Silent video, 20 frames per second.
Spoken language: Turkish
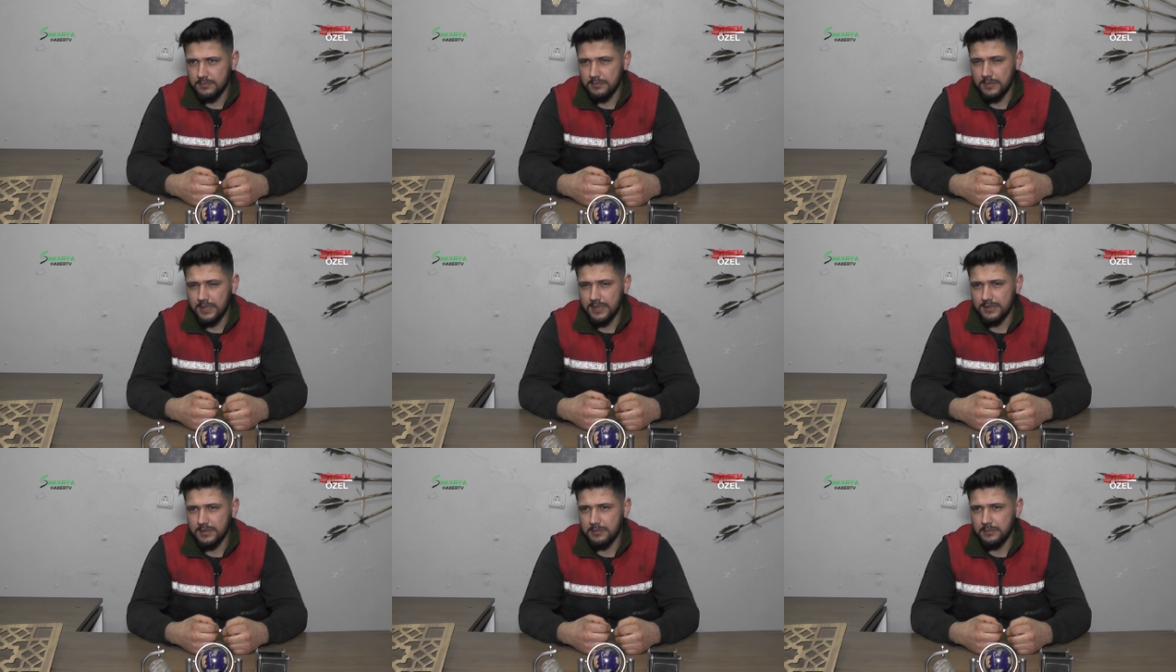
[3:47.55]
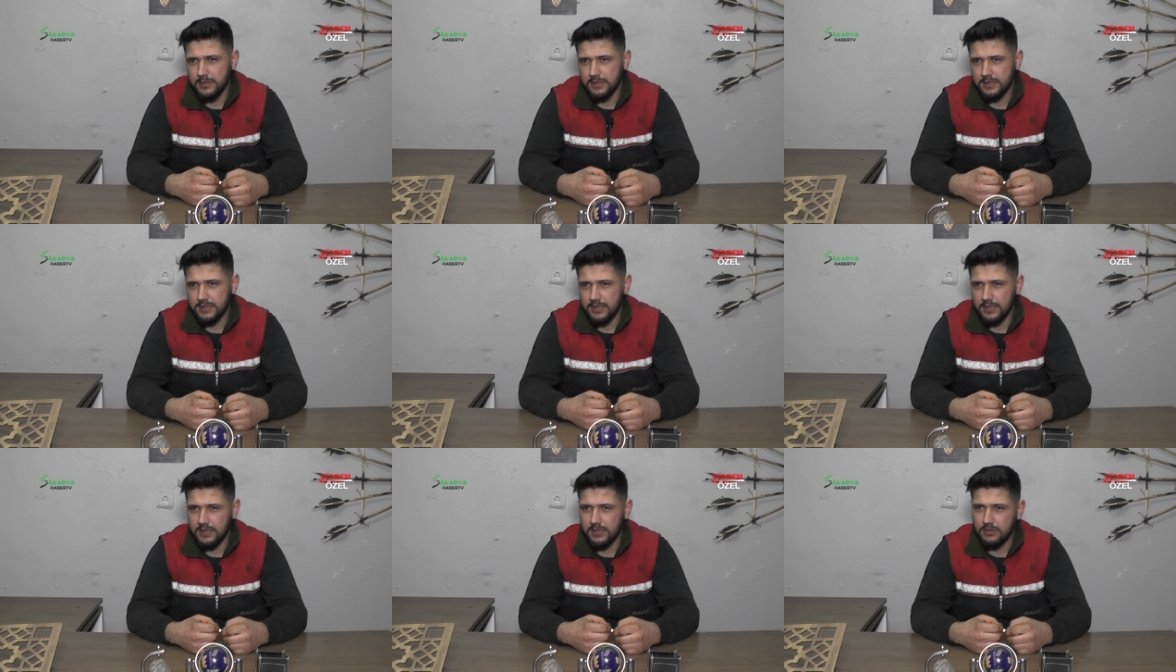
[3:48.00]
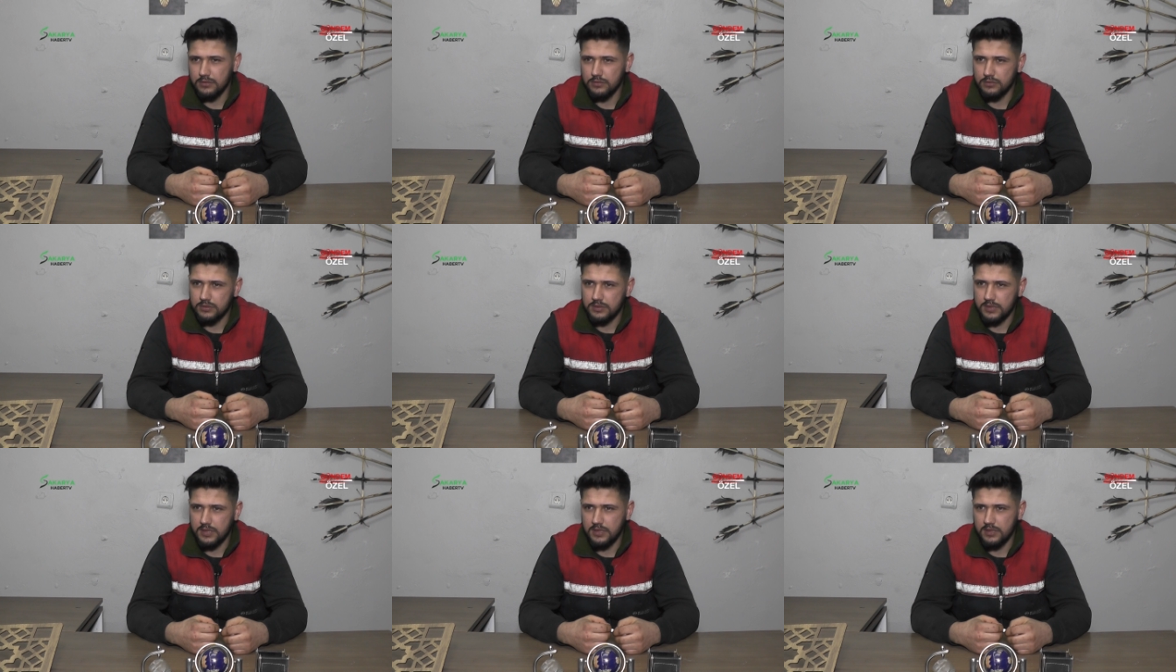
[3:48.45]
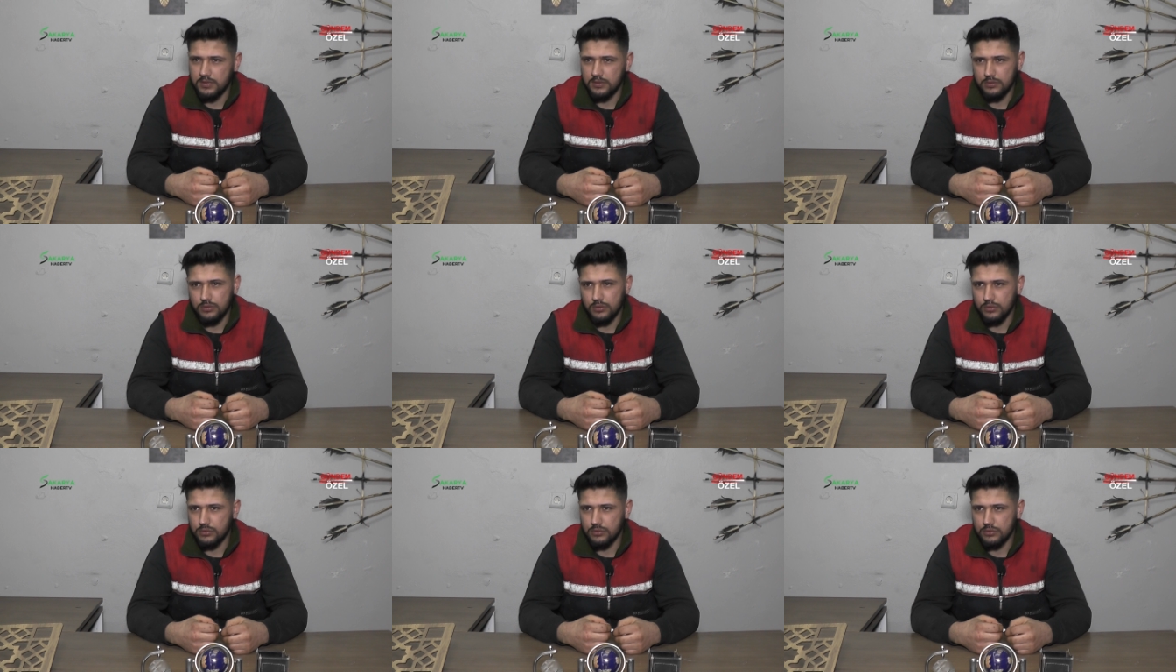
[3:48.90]
bazen mesai kalıyoruz
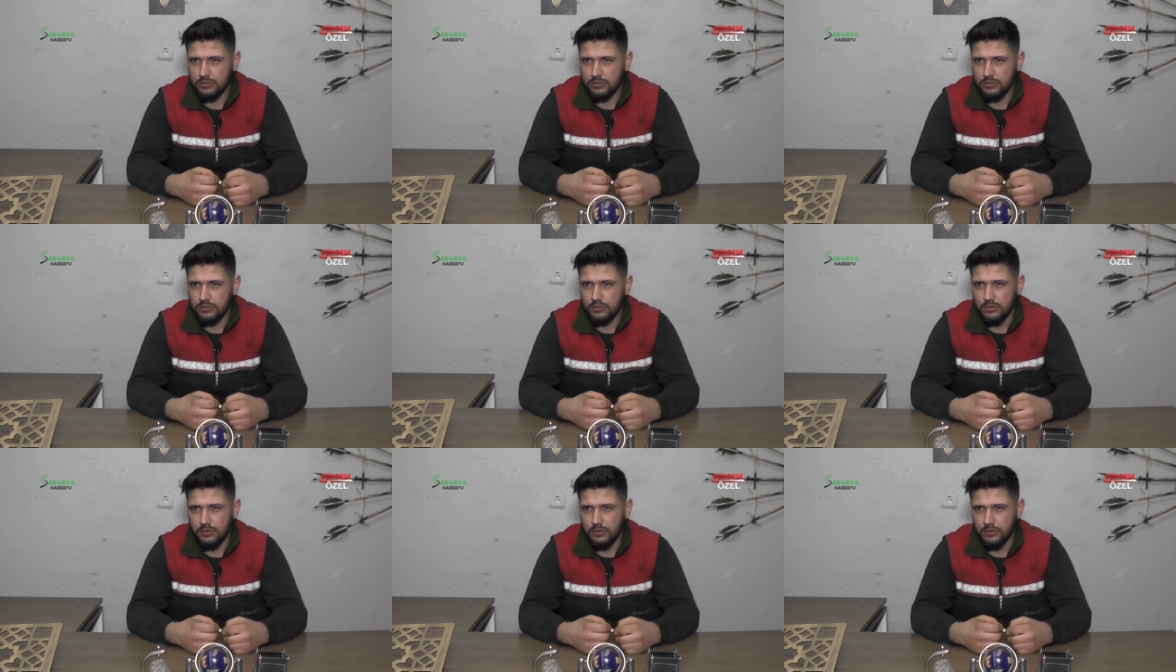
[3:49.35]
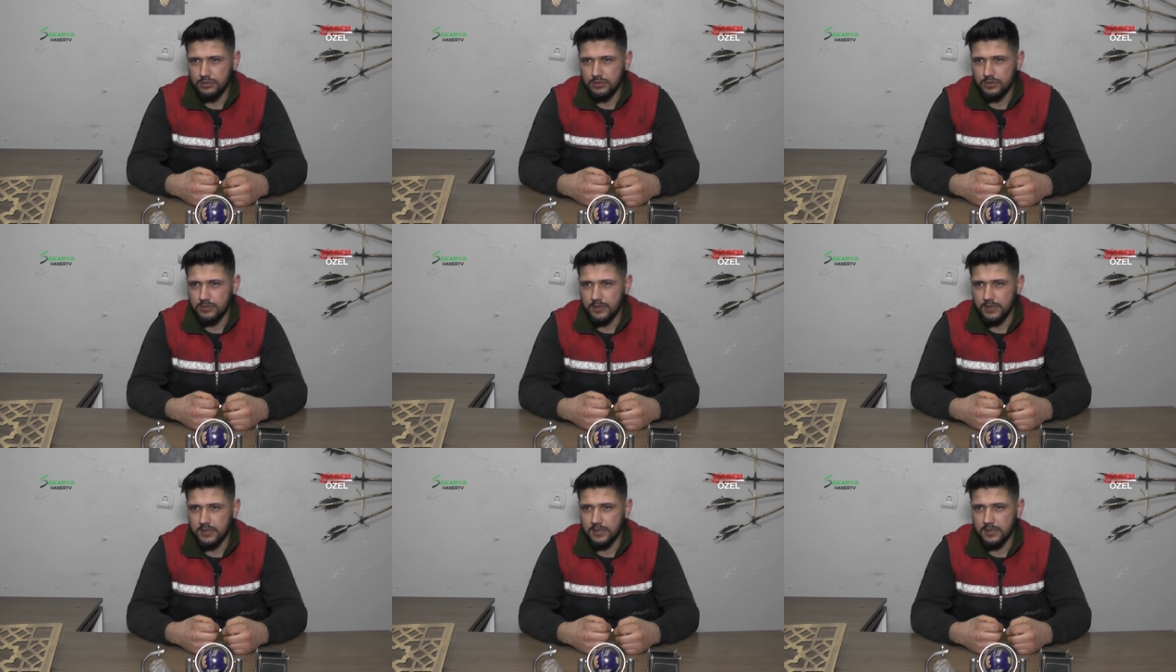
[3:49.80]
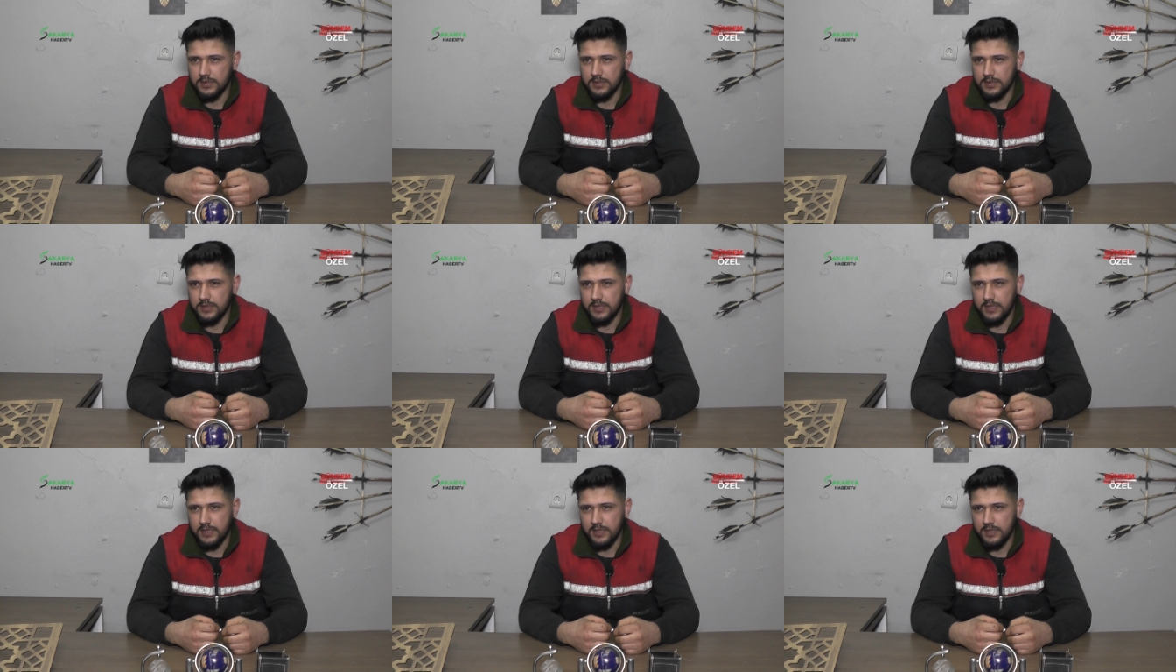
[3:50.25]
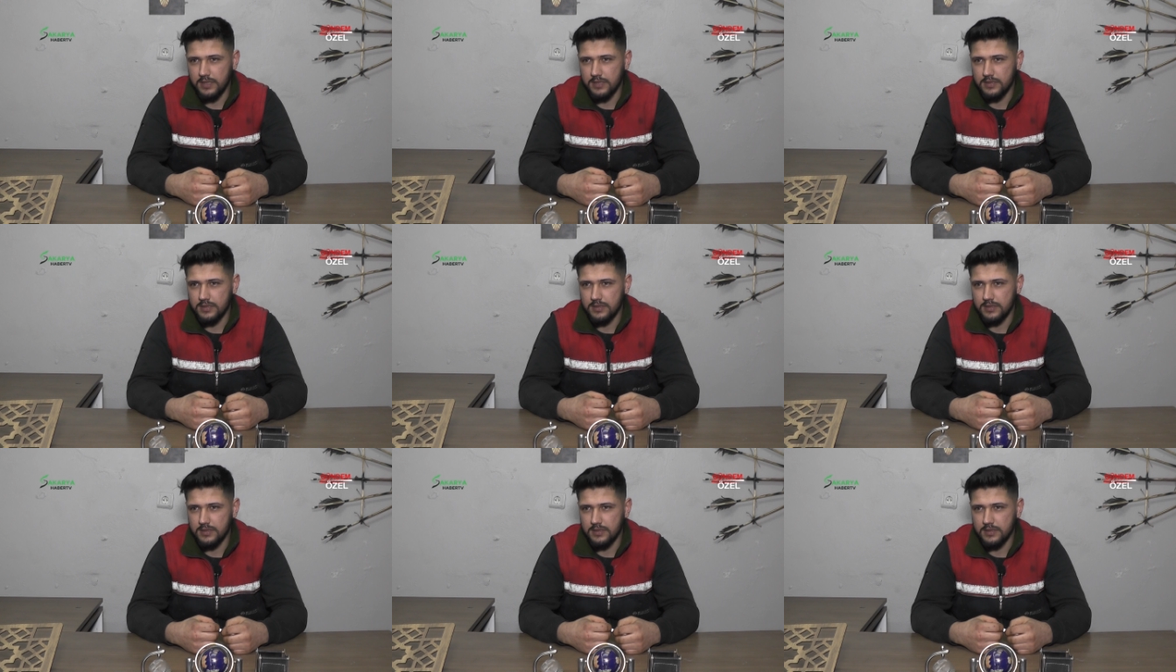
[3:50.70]
8, 9, 10 civarına kadar en geç.